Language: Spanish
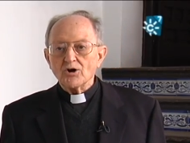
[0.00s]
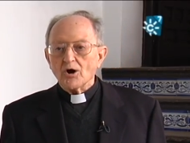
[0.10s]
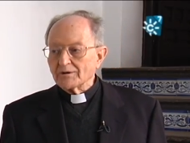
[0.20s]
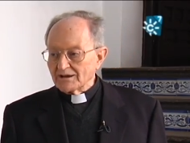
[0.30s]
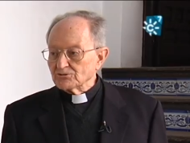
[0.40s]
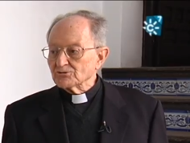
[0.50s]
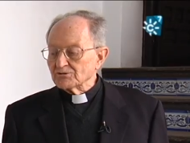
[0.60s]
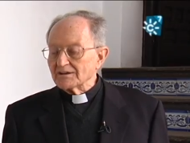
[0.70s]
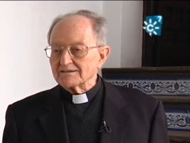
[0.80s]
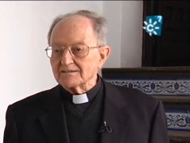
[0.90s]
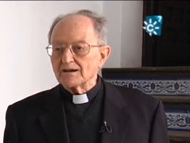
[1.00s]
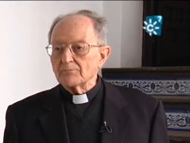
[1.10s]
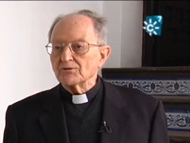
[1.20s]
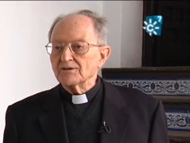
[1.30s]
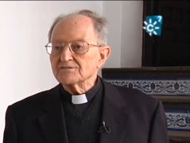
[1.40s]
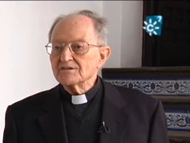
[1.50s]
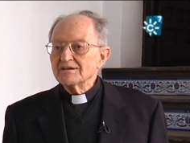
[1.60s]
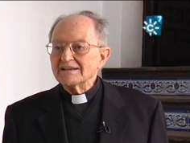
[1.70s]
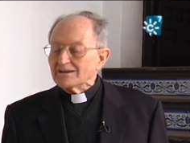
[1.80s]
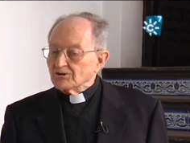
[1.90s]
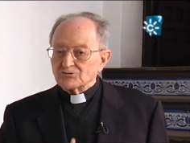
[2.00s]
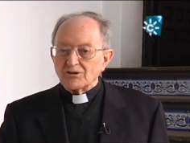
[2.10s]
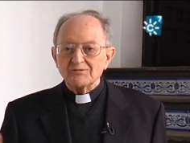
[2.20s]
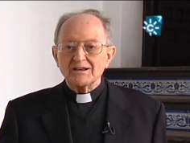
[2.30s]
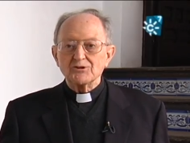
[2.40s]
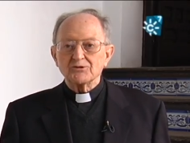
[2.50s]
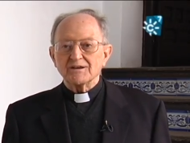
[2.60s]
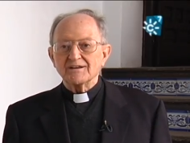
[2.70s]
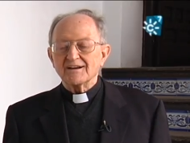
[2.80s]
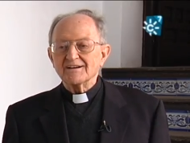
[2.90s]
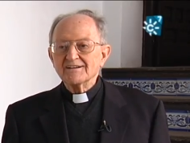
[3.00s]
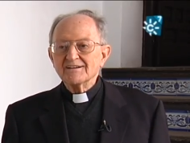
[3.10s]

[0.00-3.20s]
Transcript: objetos de arte japonés y no sabían lo que era.